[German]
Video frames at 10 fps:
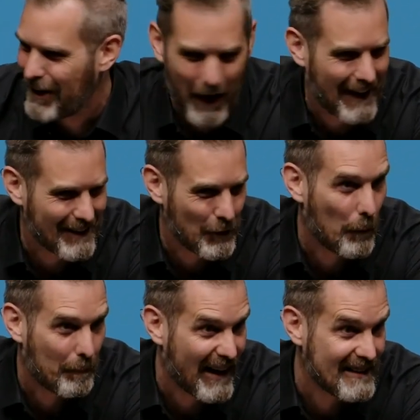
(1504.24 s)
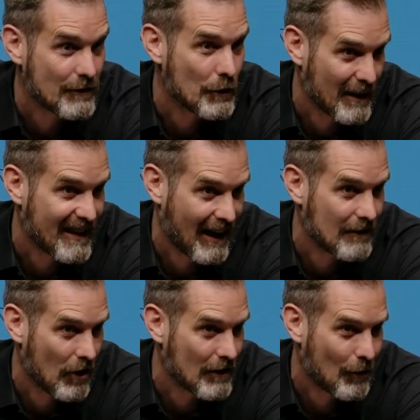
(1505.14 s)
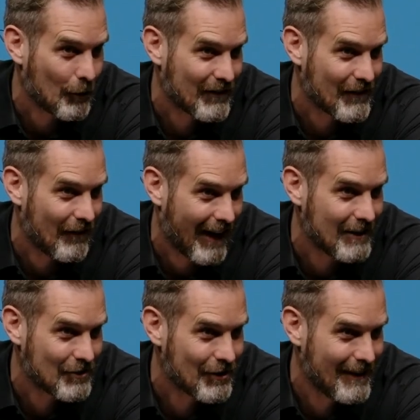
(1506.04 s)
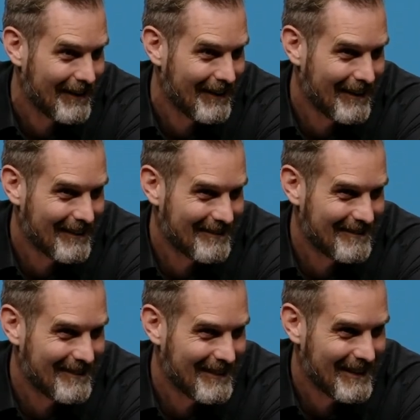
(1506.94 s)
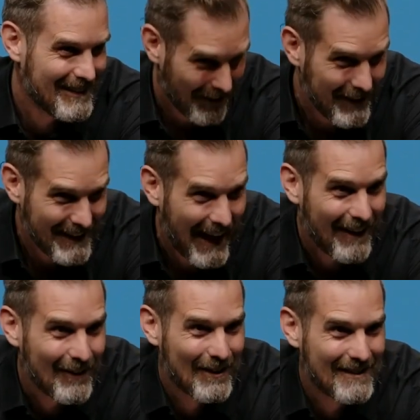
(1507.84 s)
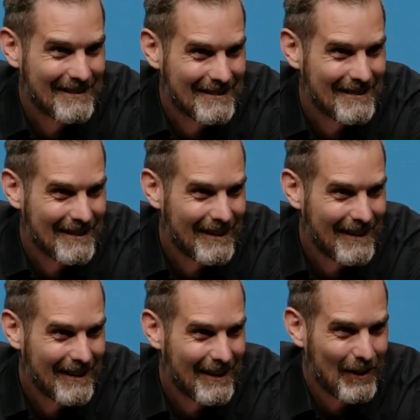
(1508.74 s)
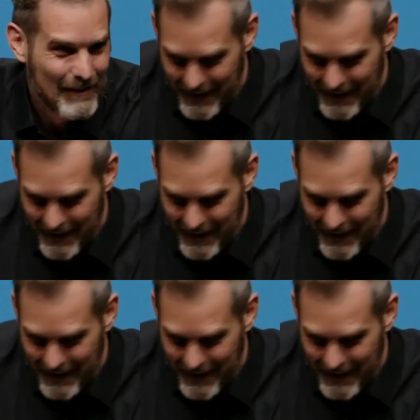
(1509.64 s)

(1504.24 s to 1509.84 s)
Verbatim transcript: ich habe eigentlich noch eine Predigt über die Gegenwart Gottes, weißt Ja genau. Und